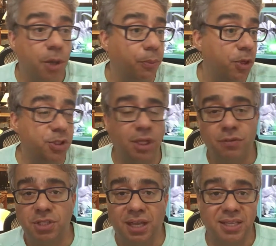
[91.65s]
pode ser que
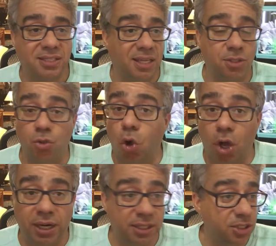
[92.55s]
você gastasse
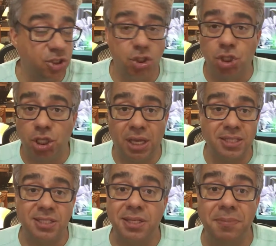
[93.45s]
horas,
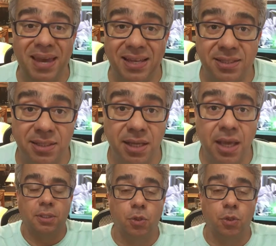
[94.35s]
dias e meses.